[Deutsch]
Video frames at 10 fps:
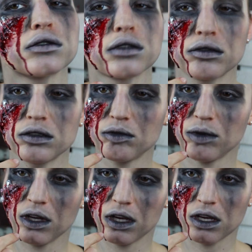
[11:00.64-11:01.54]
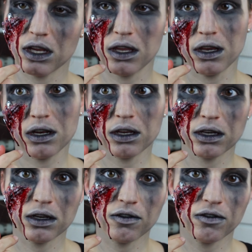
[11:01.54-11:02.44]
Es gibt nochmal einen
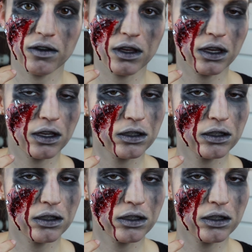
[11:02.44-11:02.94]
ekligen Effekt